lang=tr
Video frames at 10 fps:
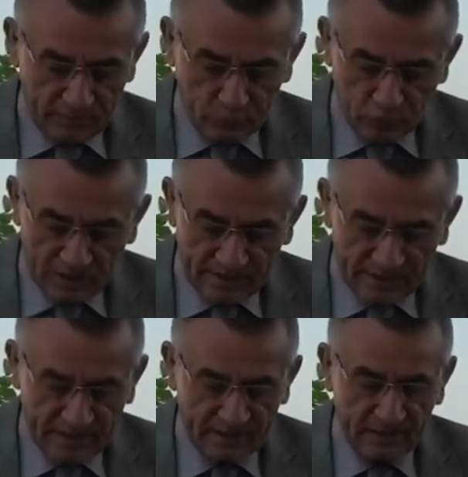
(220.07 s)
ve
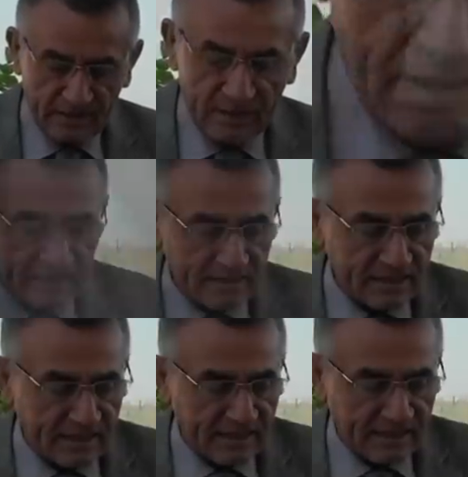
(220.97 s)
düzenlenildi.
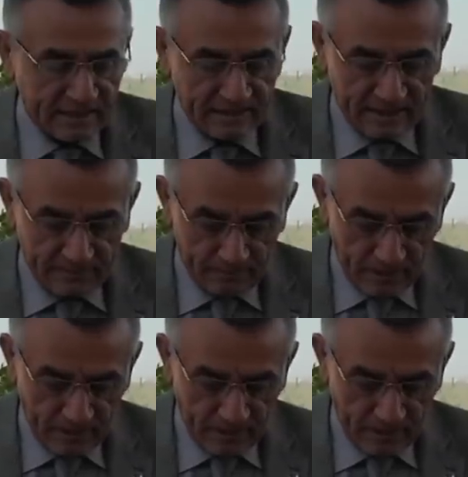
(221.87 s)
Denizli genelinde